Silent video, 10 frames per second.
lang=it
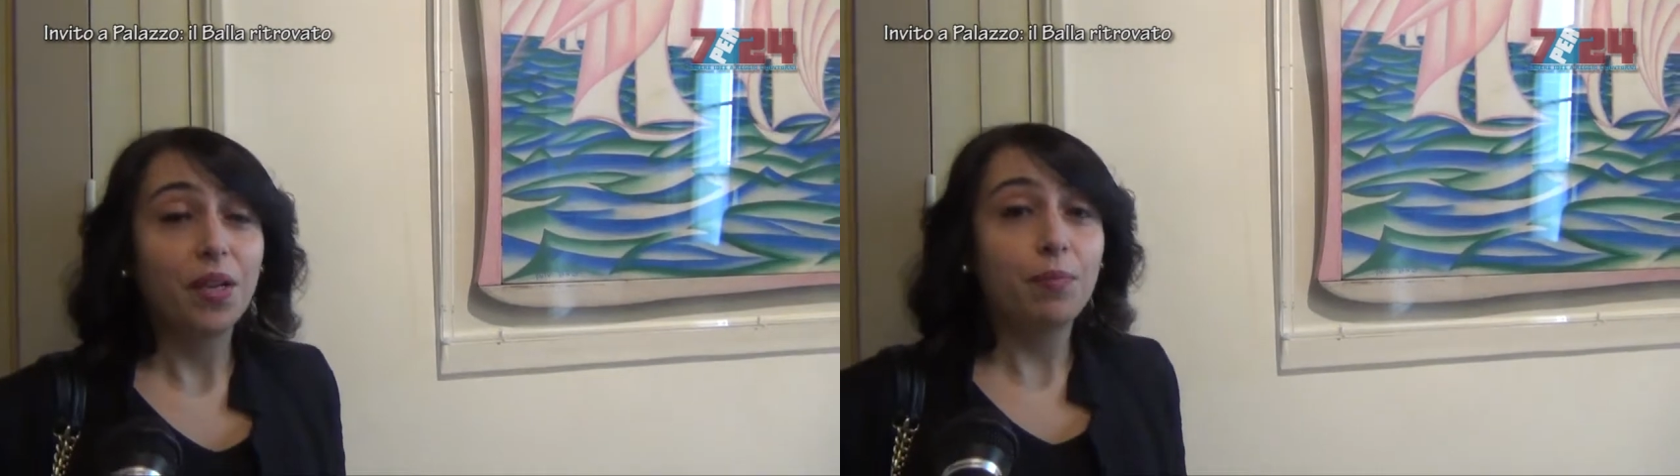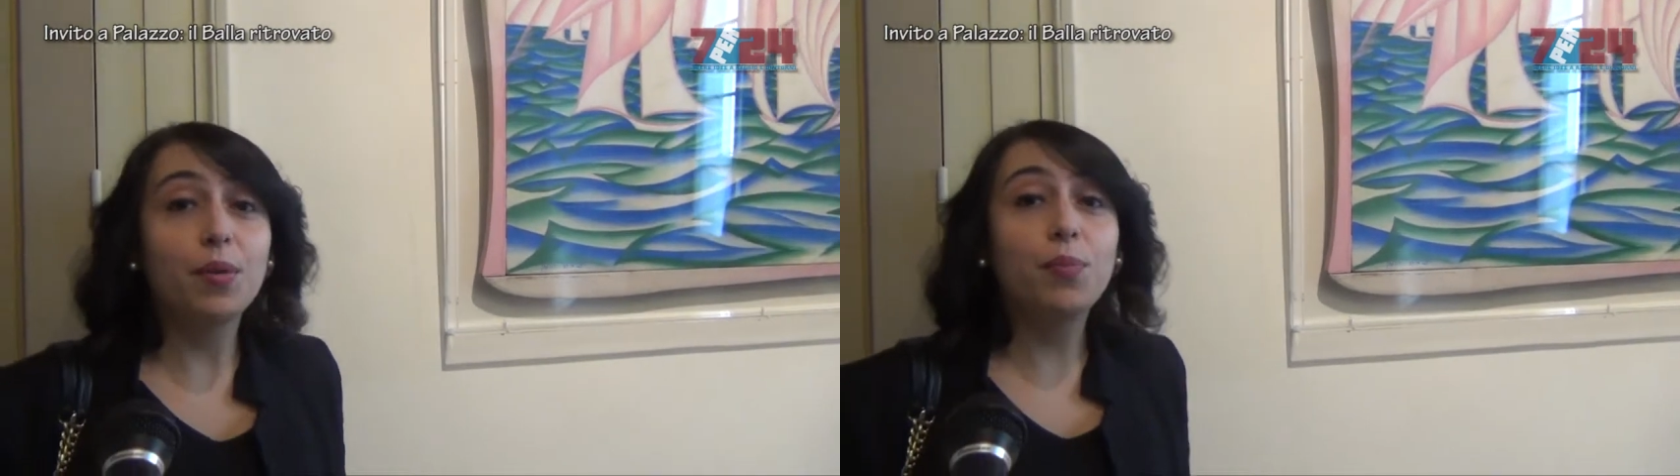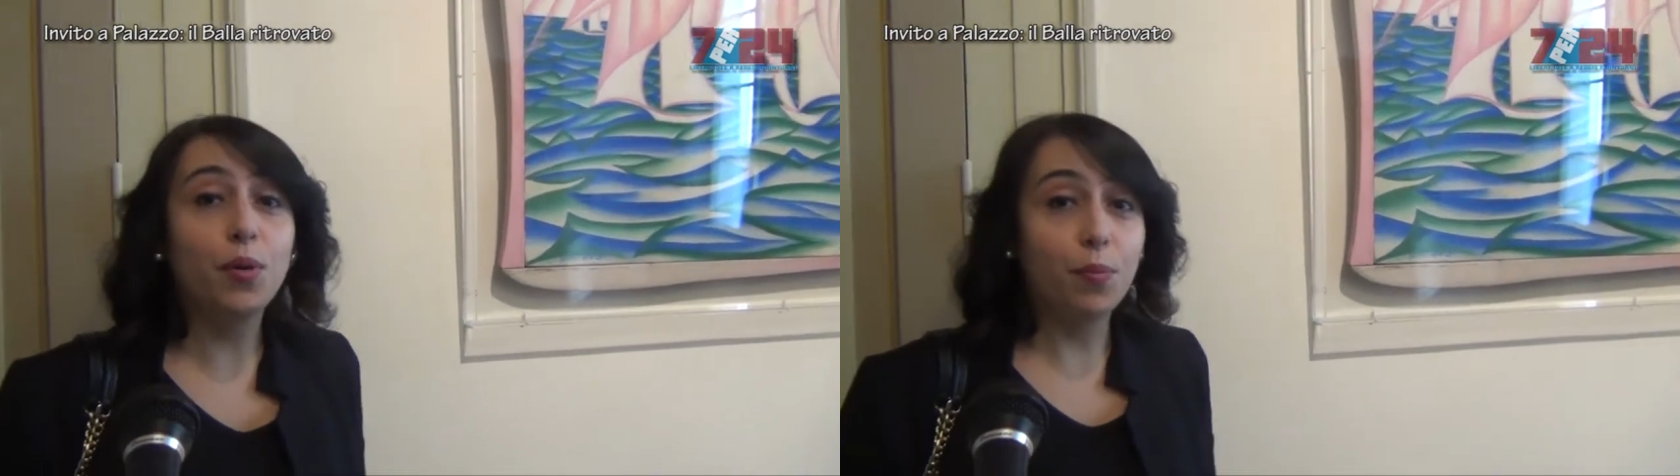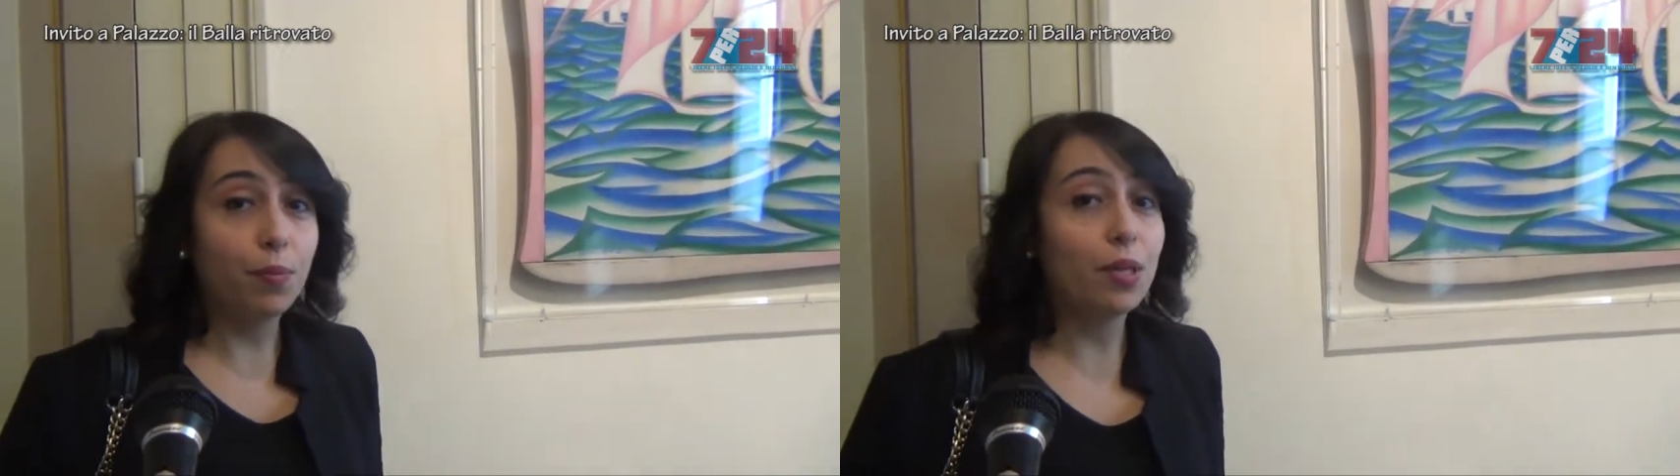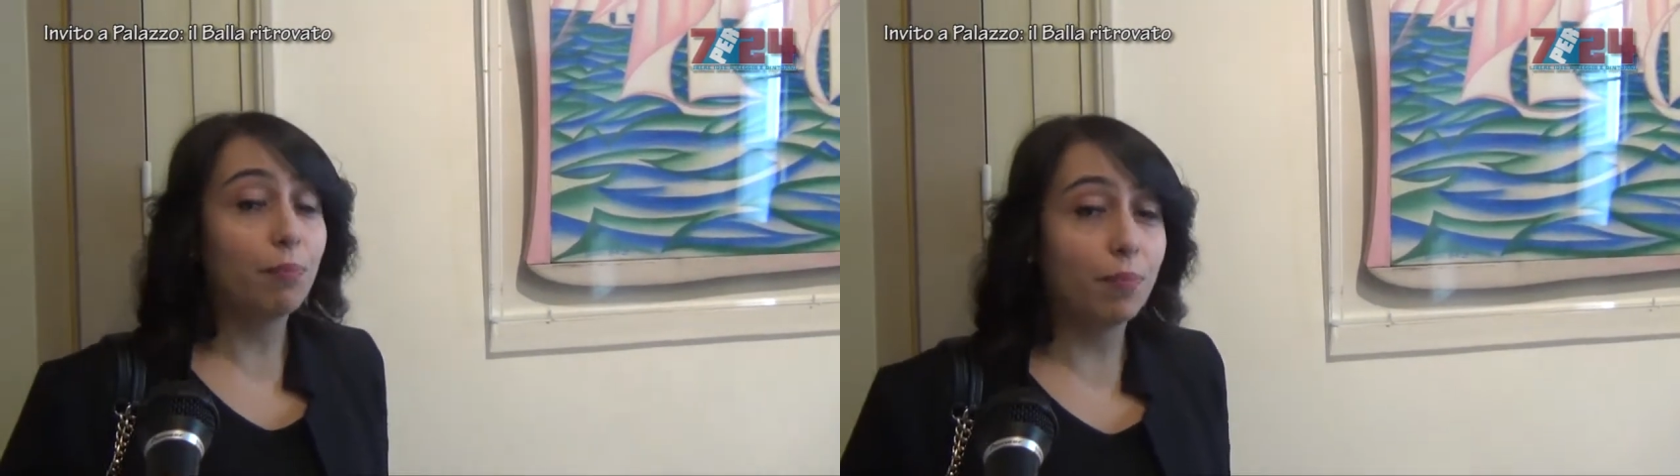per, cui,
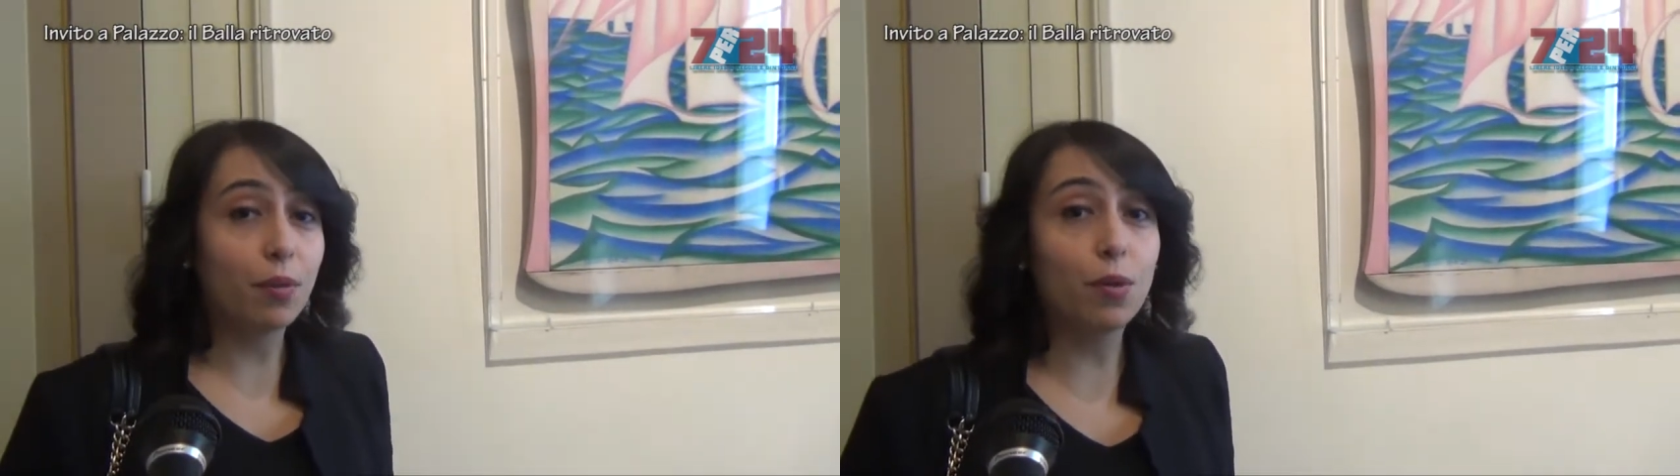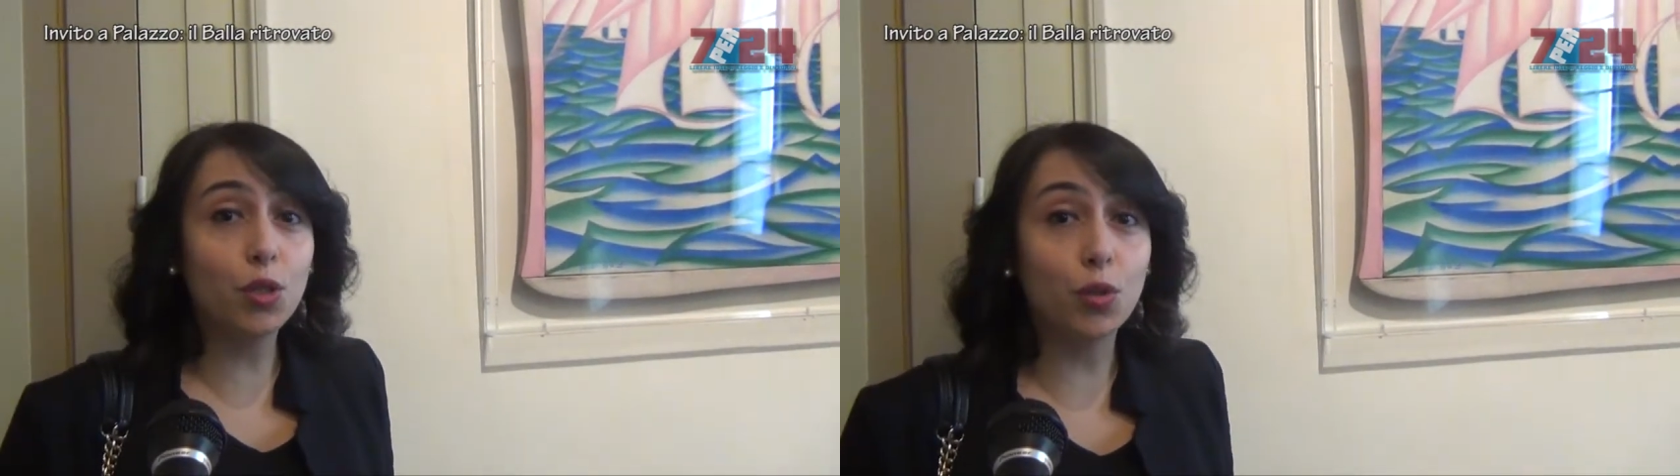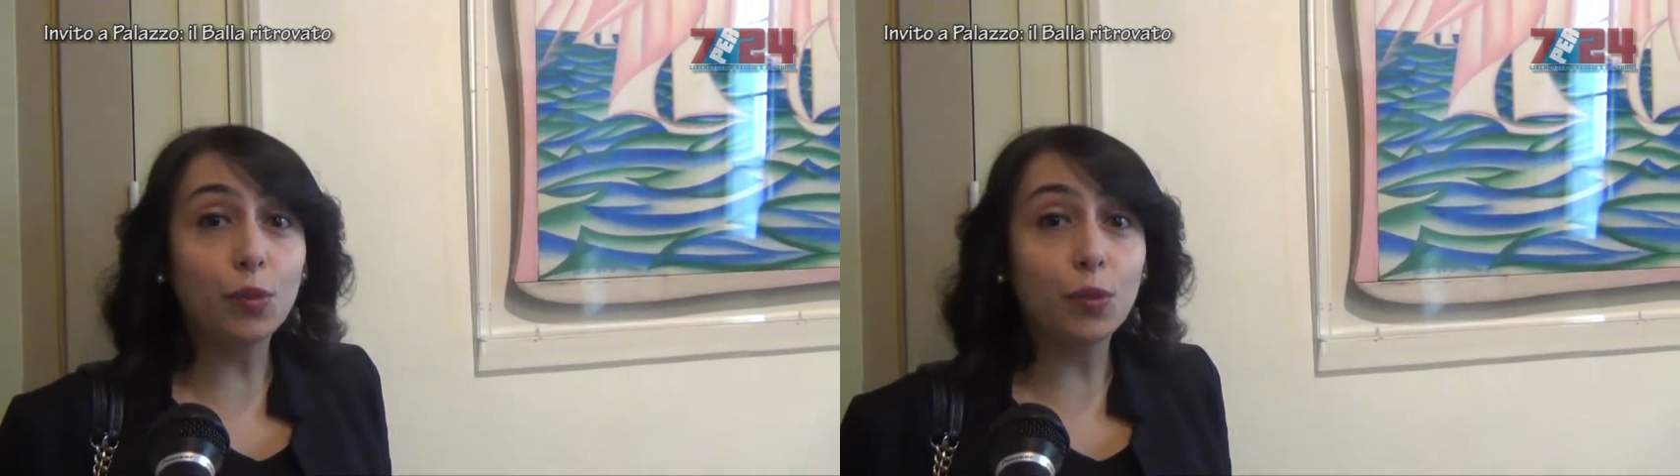per questo